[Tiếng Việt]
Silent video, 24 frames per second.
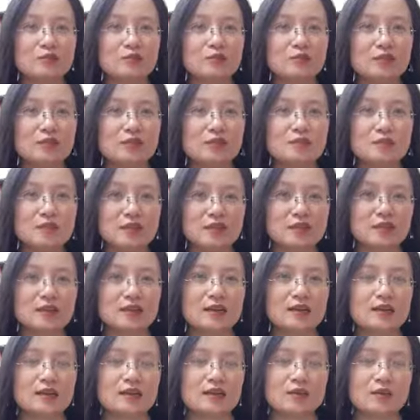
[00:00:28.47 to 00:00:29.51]
của chính mình
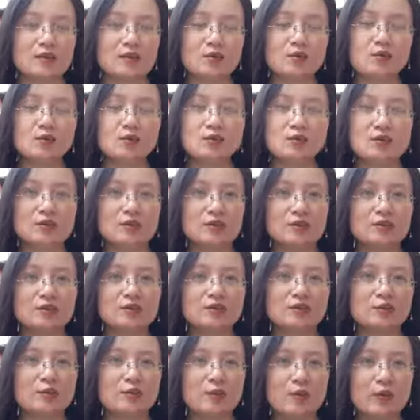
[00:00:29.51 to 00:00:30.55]
à, của những người
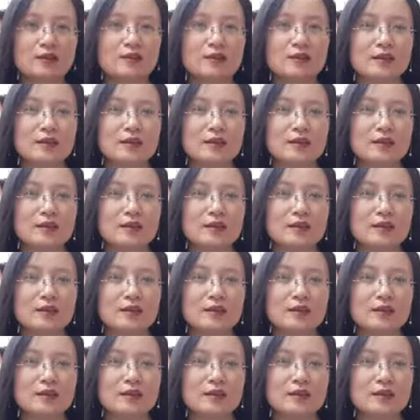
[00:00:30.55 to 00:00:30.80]
xung quanh